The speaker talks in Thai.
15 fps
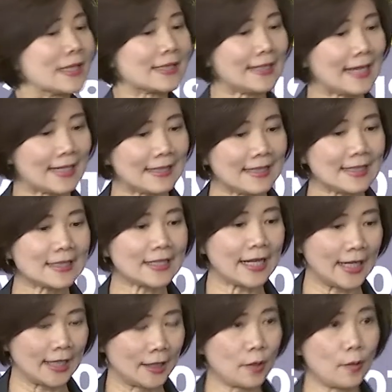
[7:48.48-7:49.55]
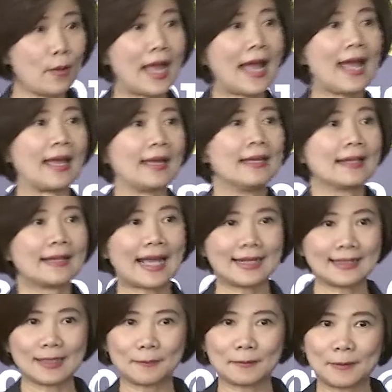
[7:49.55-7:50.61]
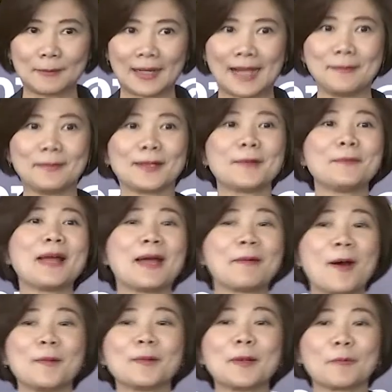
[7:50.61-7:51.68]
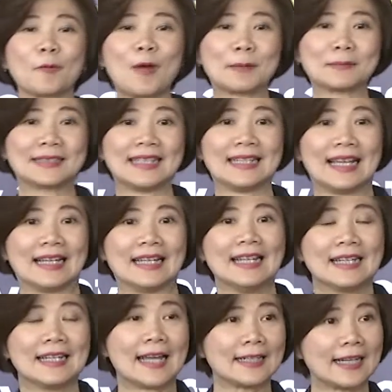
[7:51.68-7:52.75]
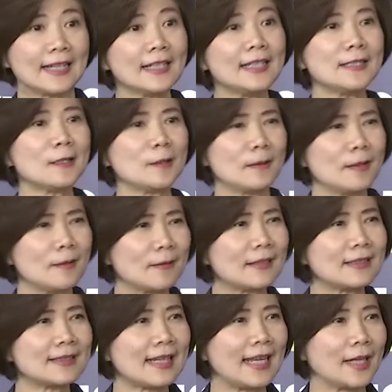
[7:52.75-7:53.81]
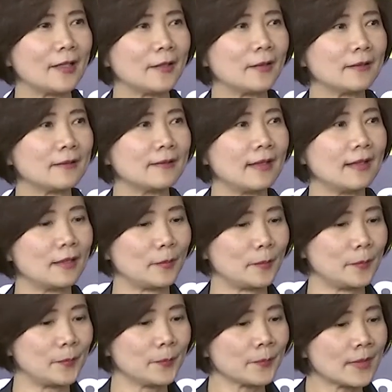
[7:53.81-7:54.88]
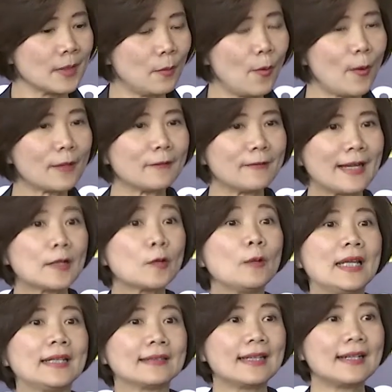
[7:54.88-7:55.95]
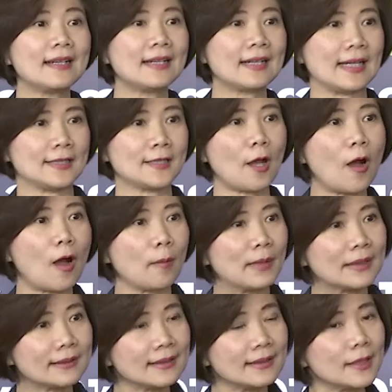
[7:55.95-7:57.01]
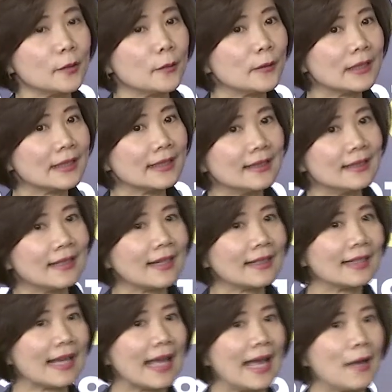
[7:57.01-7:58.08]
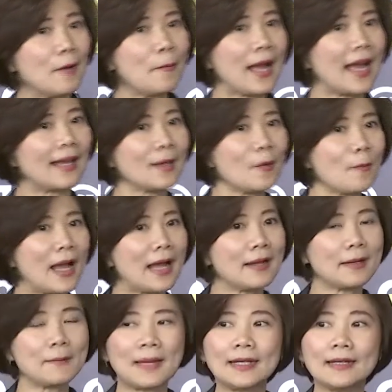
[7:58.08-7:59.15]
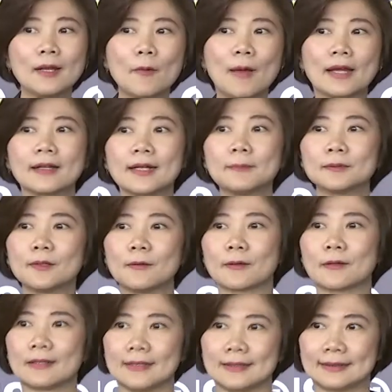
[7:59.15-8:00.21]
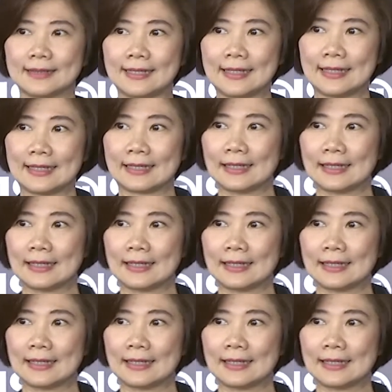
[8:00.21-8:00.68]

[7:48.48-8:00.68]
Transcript: ฉะนั้นเนี่ยจะเห็นได้ว่าการเก็งกำไรมันก็มาพร้อมกับความเสี่ยงดังนั้นเราก็จะเห็นพวก regulator จะออกมาเตือนอยู่เนืองๆนะคะว่าระวังระมัดระวังคริปโตเคอเรนซี